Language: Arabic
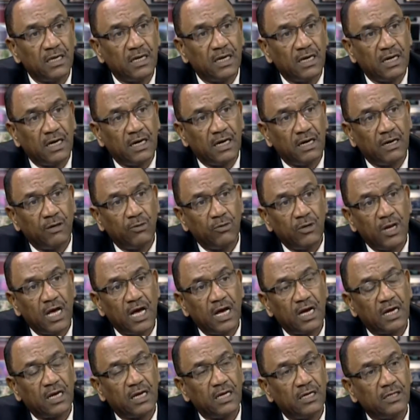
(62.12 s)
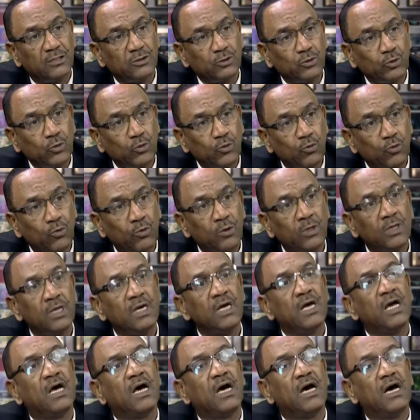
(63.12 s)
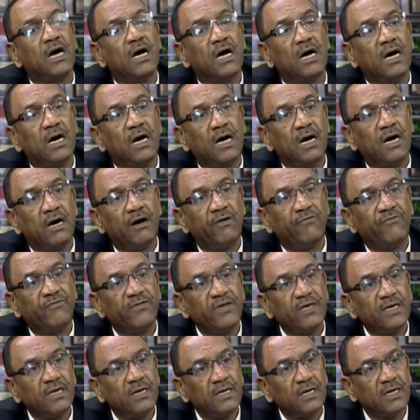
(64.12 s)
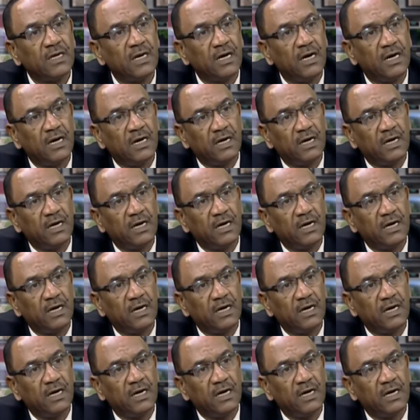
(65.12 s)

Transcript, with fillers: آه، هناك سيول آه، في